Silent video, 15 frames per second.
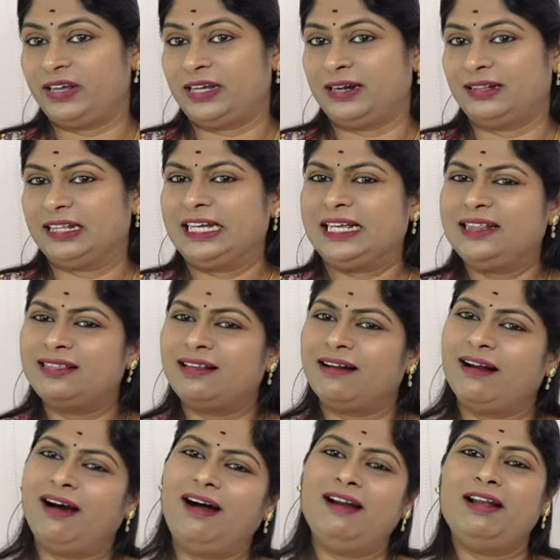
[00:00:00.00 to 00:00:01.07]
வைக்கிறது இந்த
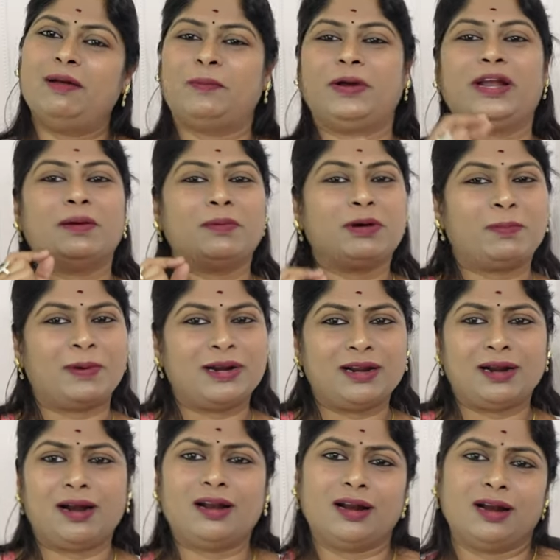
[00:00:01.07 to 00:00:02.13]
நாளில் போய் நமக்கு
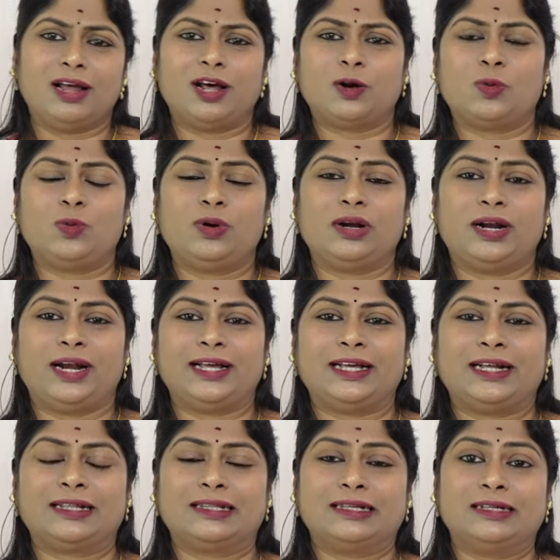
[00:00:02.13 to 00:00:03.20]
பண்ணினா நல்லா இருக்கும்னு
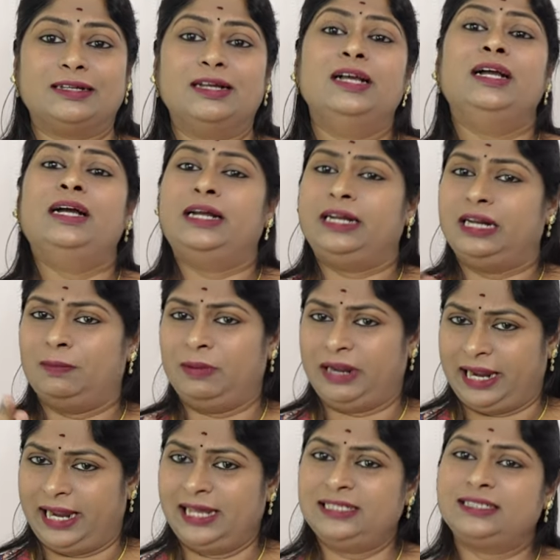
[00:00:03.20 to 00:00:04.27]
நினைக்கிறது நம்ம
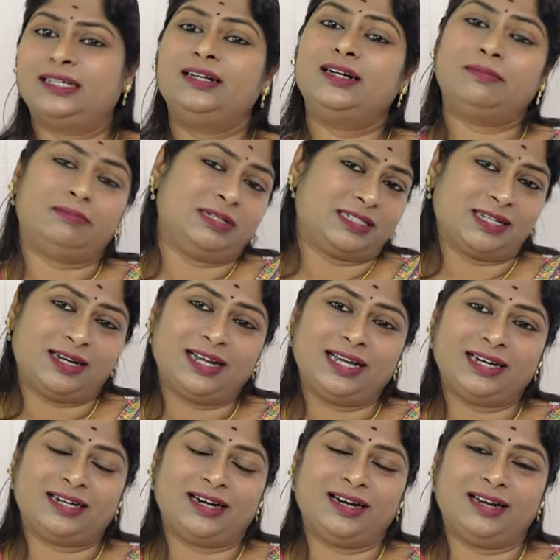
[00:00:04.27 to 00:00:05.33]
ஏஞ்சல் நம்பர்ஸ் எல்லாம்
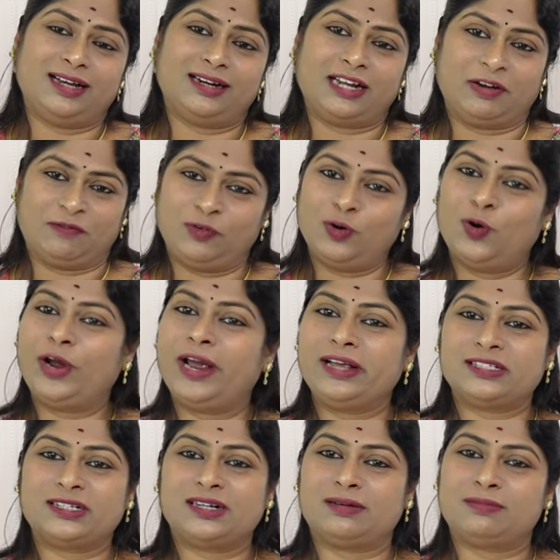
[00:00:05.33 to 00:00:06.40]
இருக்குல்ல நான் இவ்வளோ
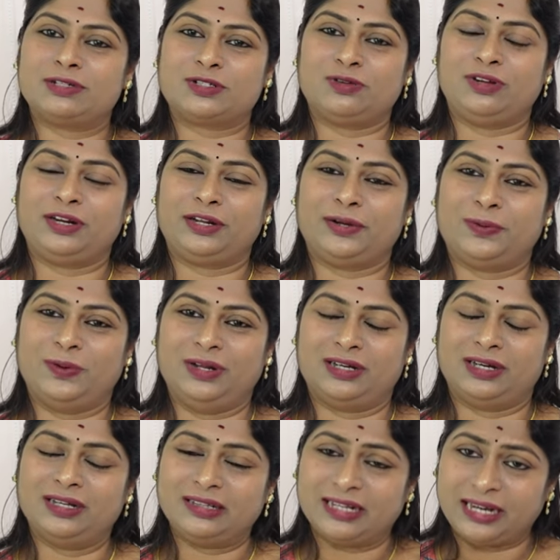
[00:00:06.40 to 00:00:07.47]
ஏஞ்சல் நம்பர் சொல்லியிருக்கேன்
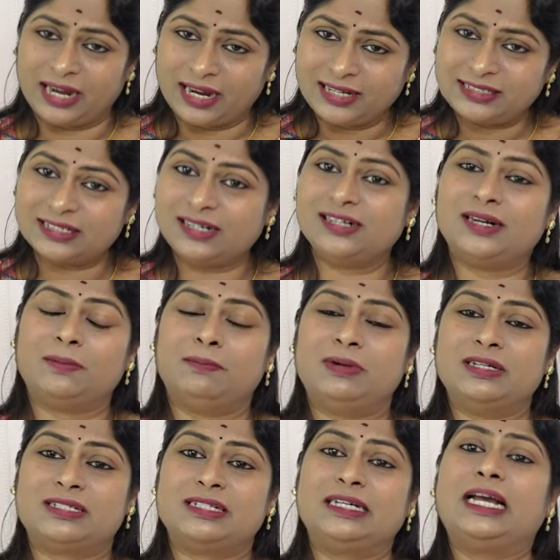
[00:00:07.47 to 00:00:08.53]
உங்களுக்கு அந்த ஏஞ்சல்
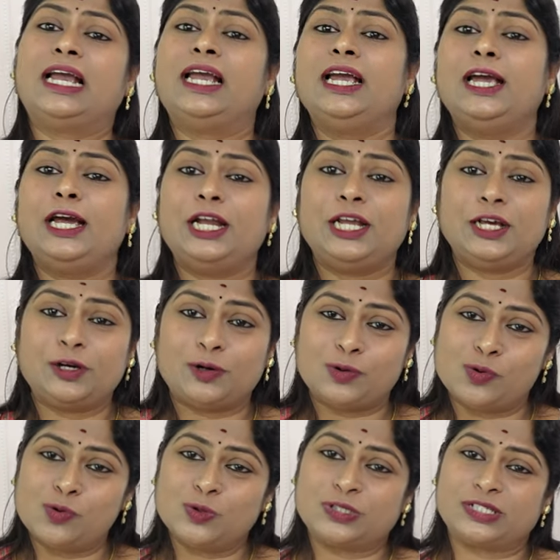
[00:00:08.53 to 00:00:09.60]
நம்பர்ஸ் ஹீலிங்
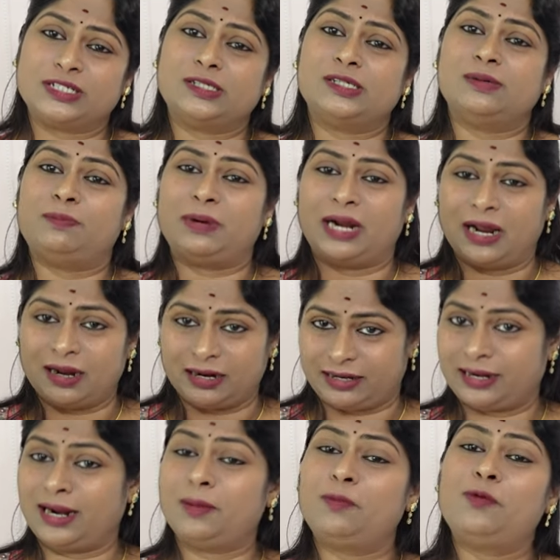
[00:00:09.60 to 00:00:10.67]
கோட்ஸு
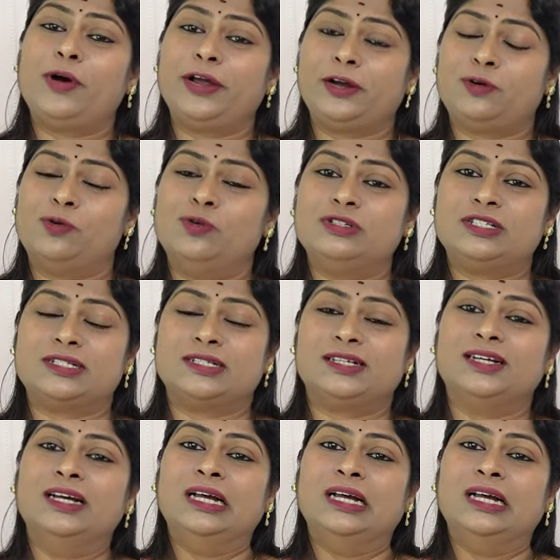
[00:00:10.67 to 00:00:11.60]
கிராபாய் கோட்ஸு